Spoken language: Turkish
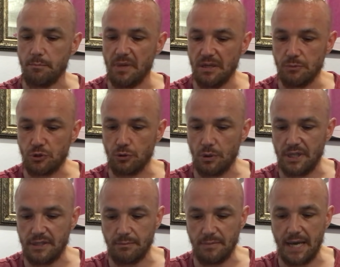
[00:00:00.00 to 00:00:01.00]
Benim
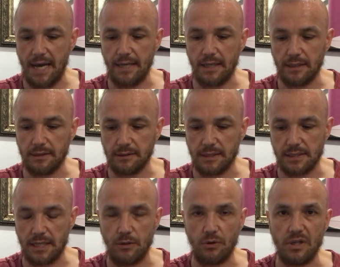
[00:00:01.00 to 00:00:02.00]
söylediğim yani Galatasaray